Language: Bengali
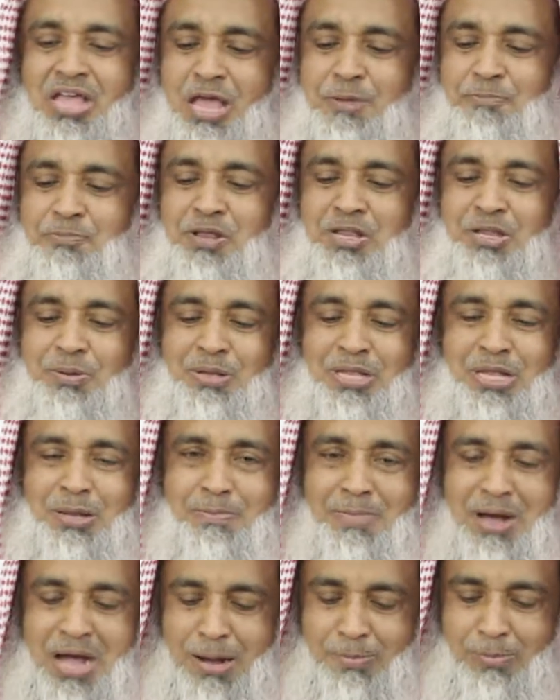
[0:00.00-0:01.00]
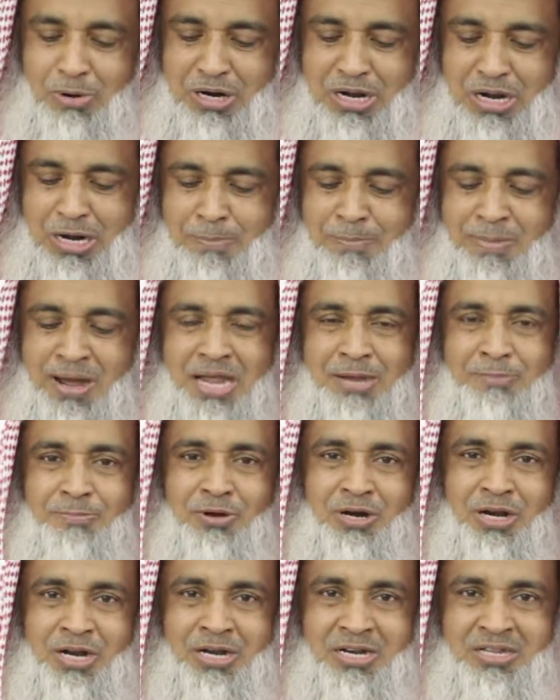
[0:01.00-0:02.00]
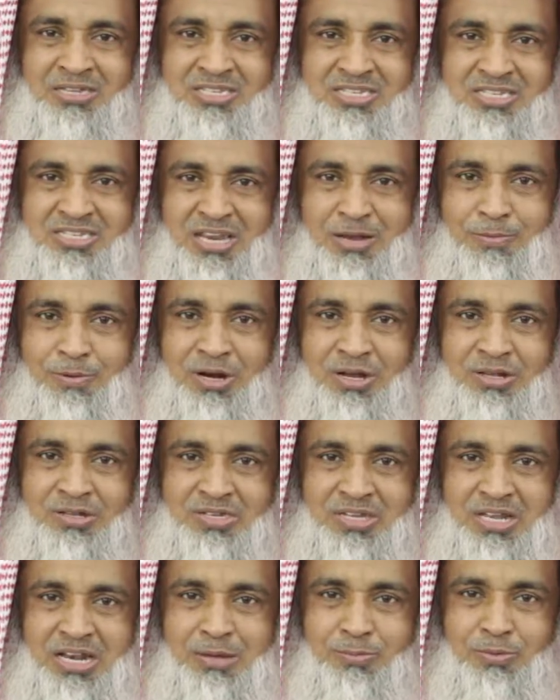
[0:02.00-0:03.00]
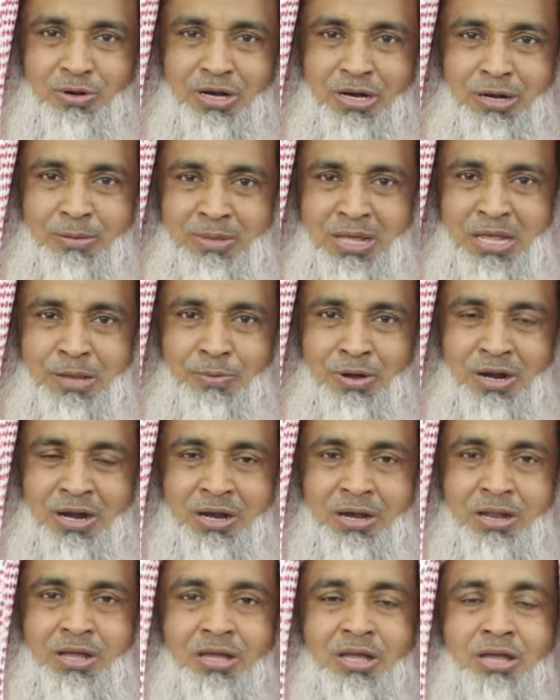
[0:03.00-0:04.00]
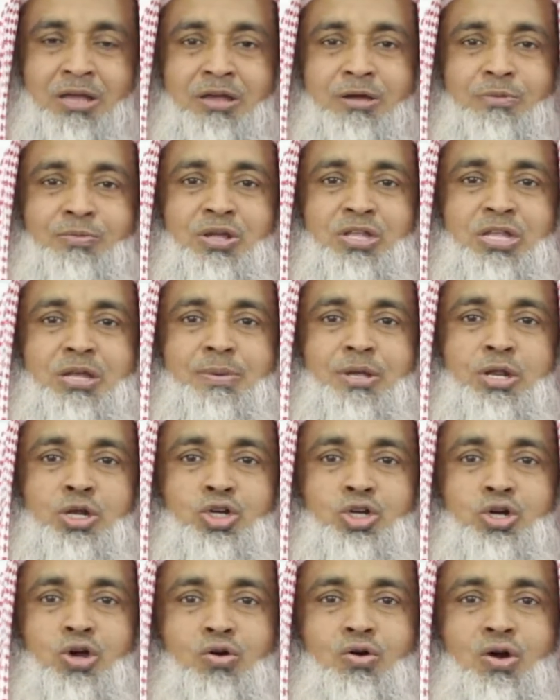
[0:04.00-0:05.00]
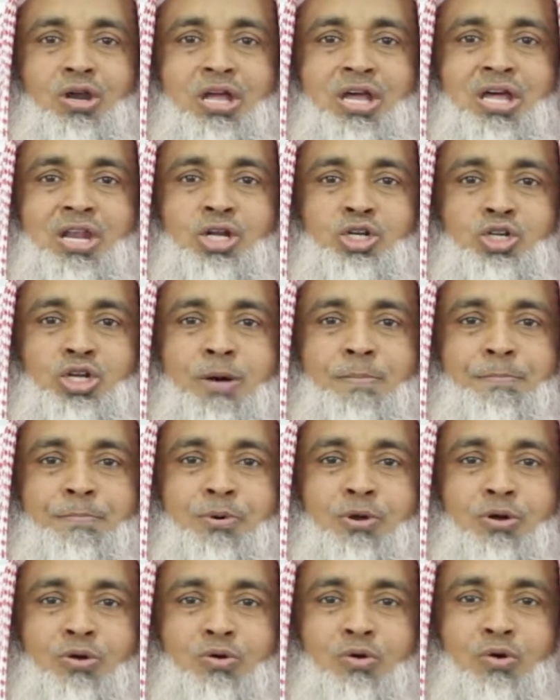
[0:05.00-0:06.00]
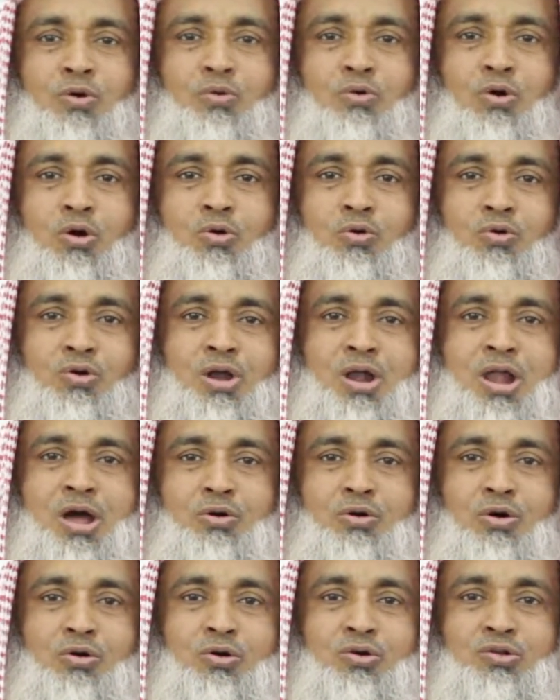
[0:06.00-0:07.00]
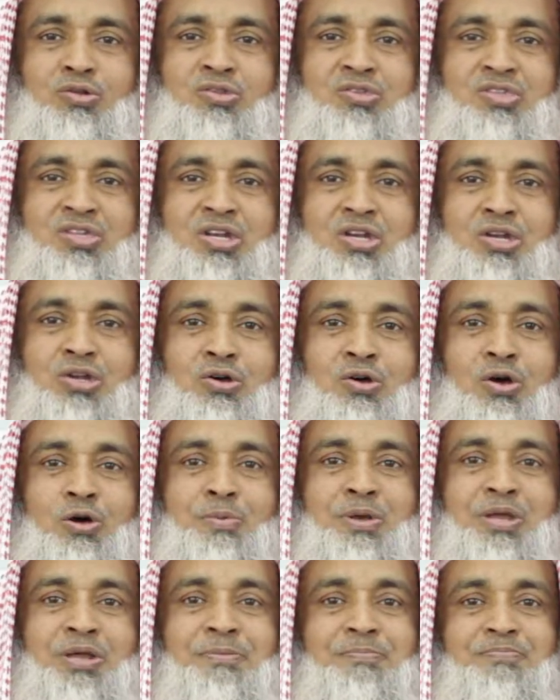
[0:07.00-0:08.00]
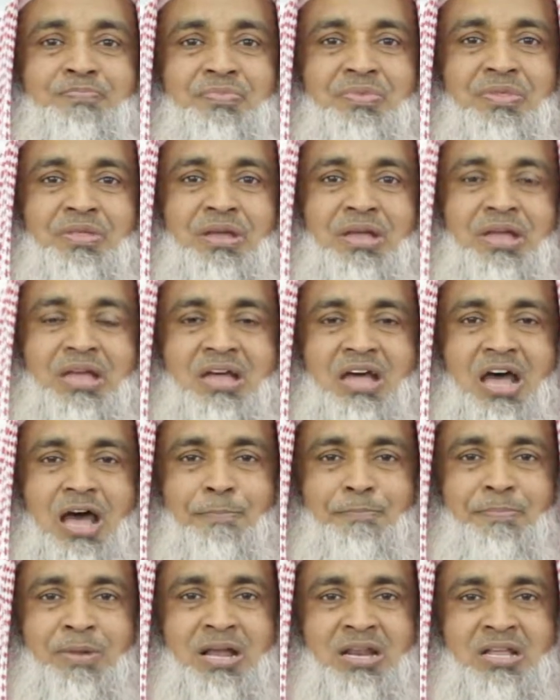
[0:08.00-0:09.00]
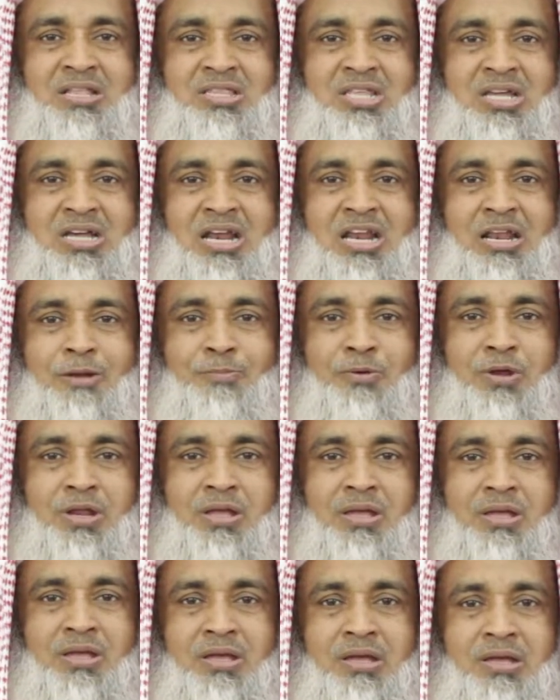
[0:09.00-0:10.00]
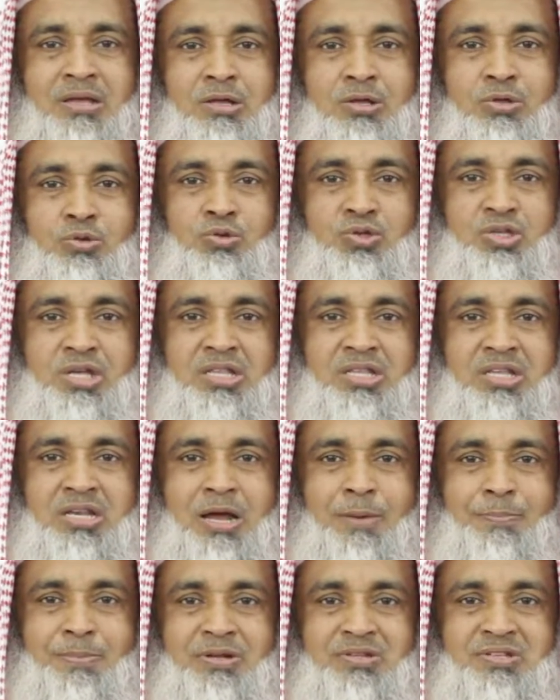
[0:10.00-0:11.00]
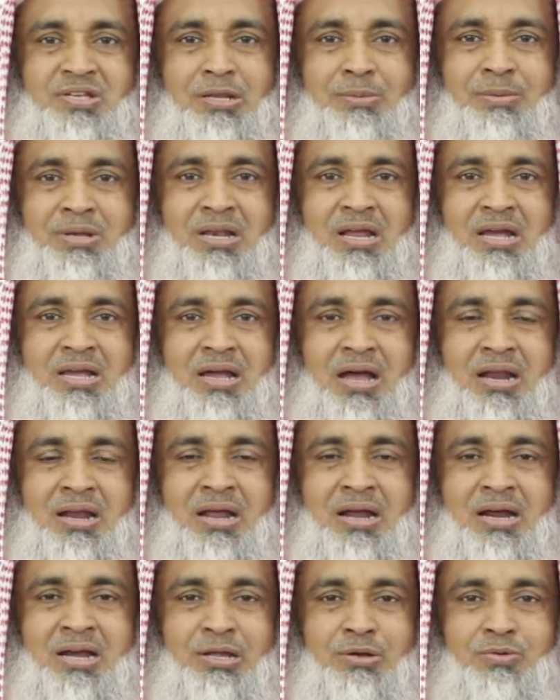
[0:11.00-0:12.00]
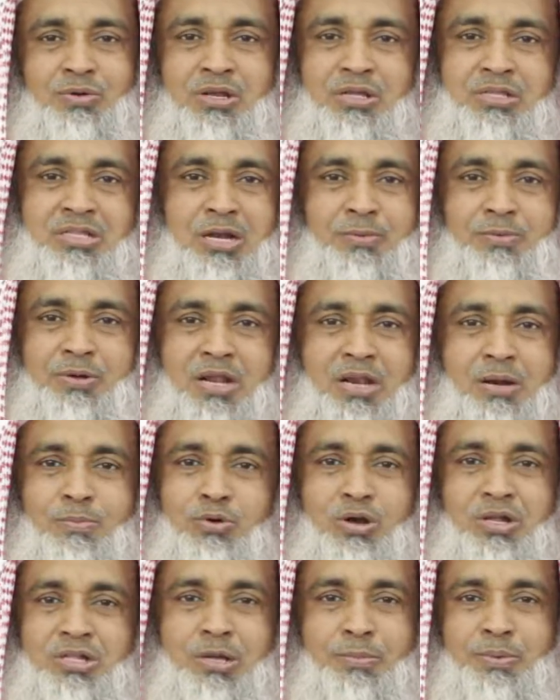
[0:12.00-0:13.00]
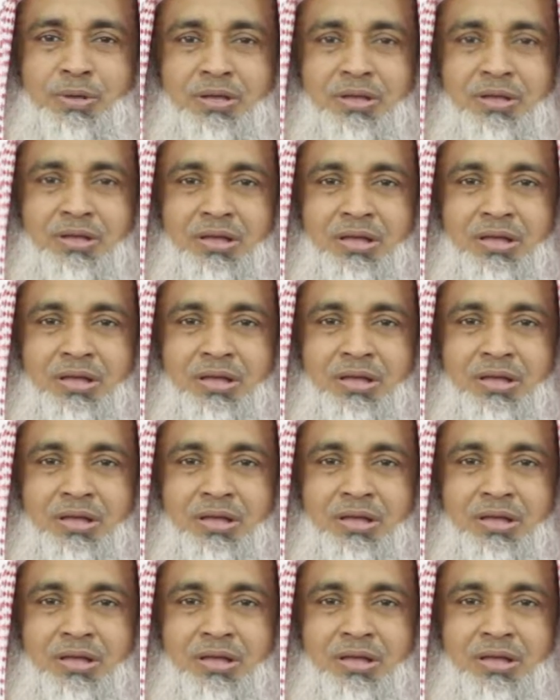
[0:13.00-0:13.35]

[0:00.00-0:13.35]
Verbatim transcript: এই পৃথিবীতে মা বলেন বাই বলেন স্ত্রী বলেন ছেলে বলেন মেয়ে বলেন পৃথিবীর সকলের সম্পর্ক কখন না কখন ছিন্ন হবে আপনার ইন্তেকালের পরে দুই চার দিন আপনার ছেলে মেয়েরা কান্নাকাটি করে তারপরে এরা ভুলে যাবে